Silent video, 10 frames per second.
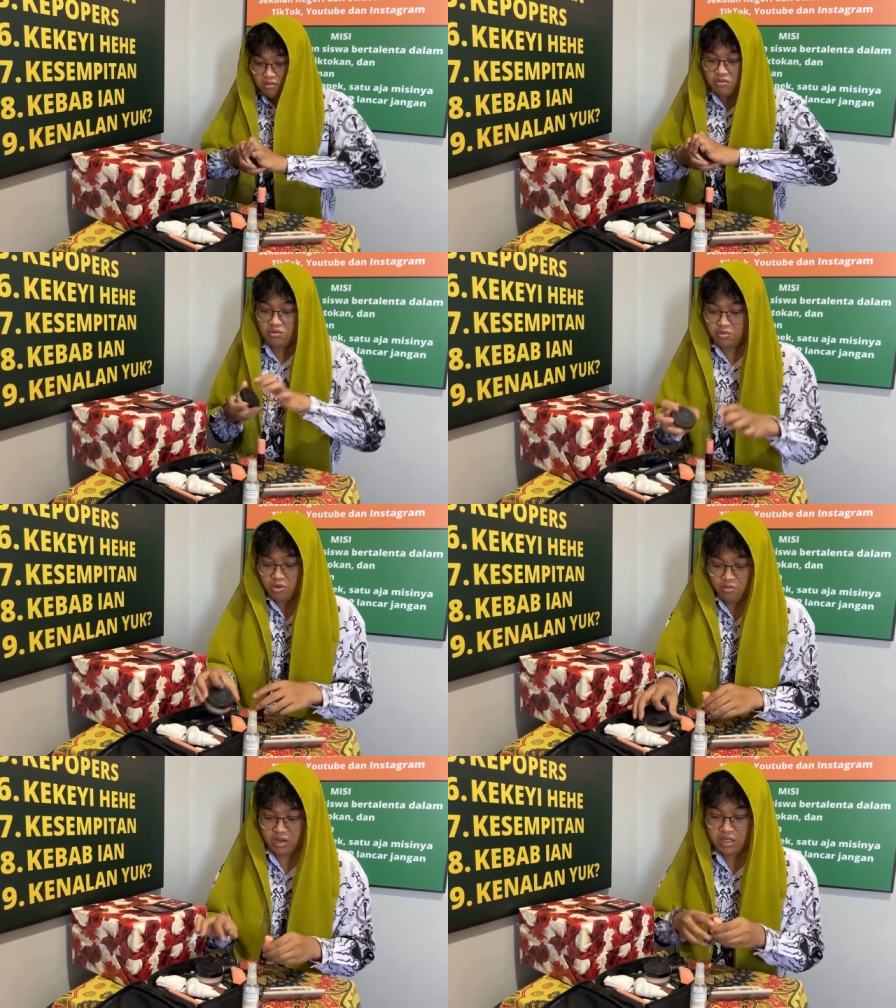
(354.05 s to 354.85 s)
Aduh,
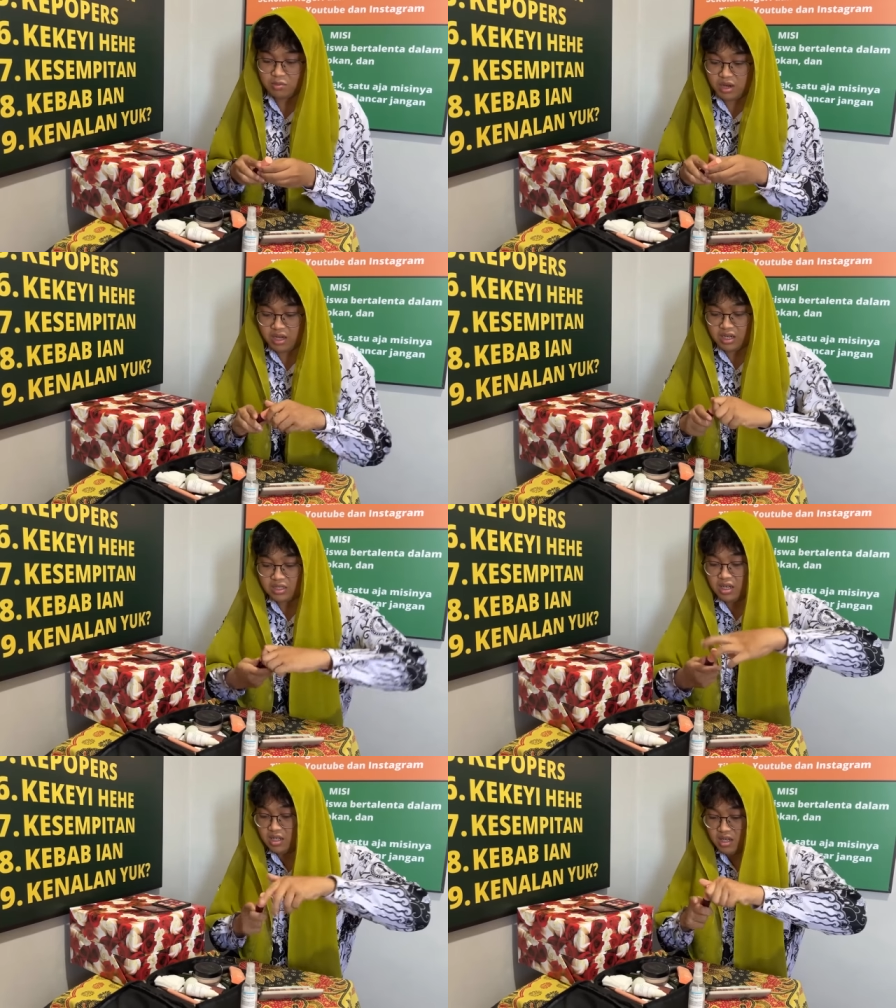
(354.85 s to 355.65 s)
belum
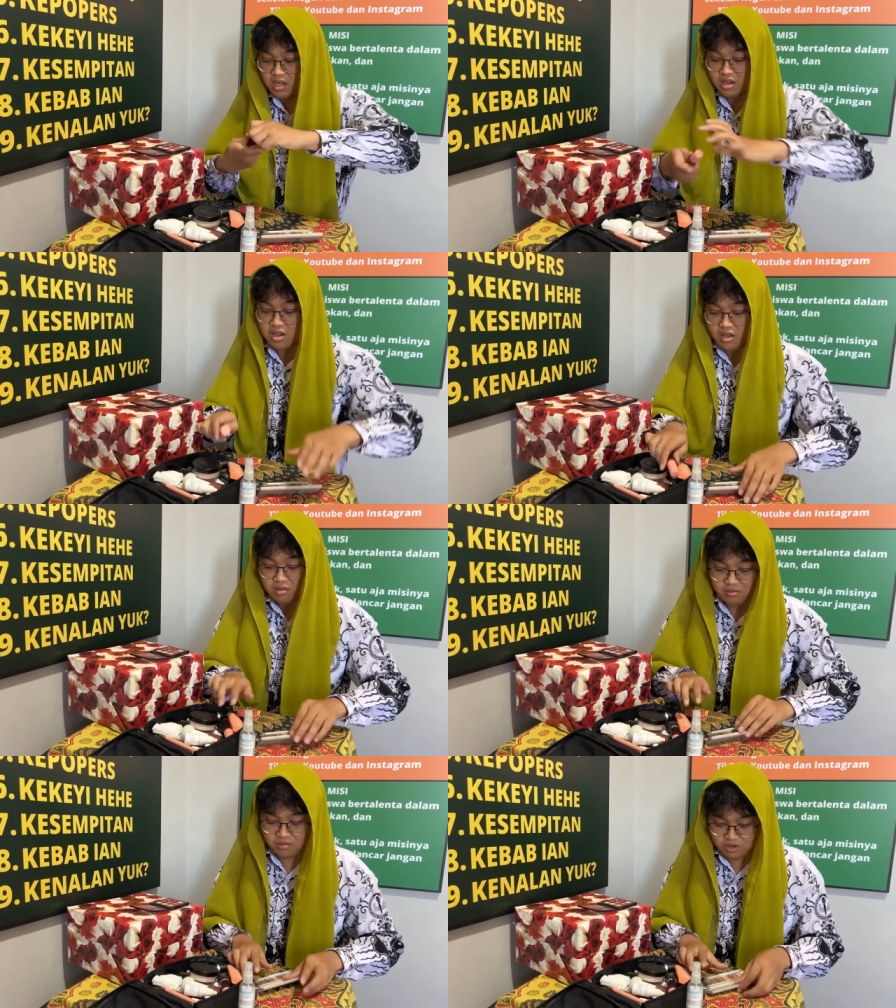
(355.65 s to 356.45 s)
beres-beres lagi.
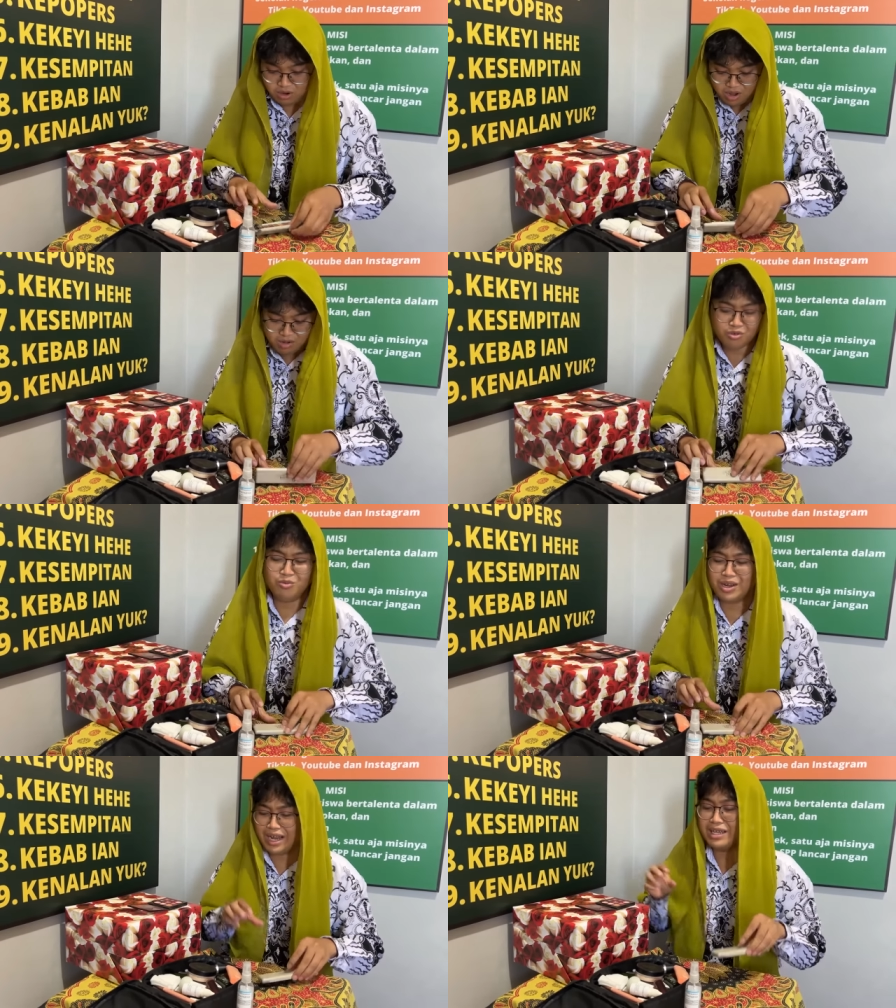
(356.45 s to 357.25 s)
Aduh, belum
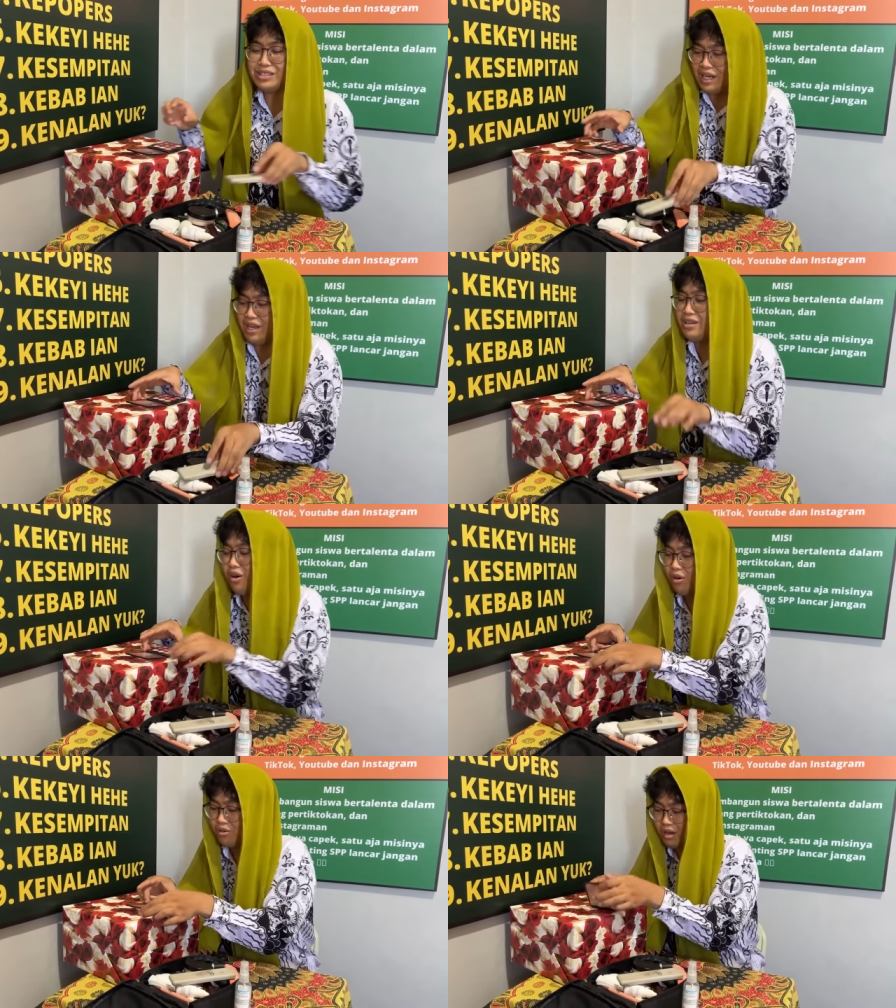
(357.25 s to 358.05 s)
pakai
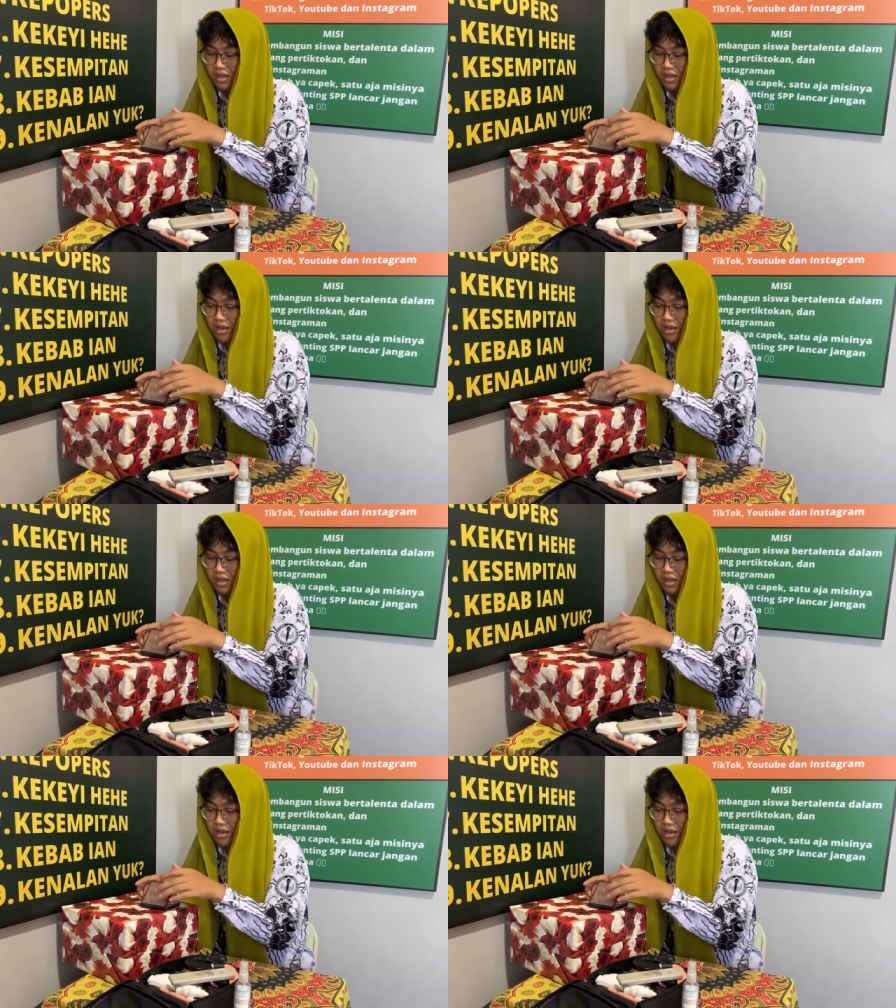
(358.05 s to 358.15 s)
eyeshadow.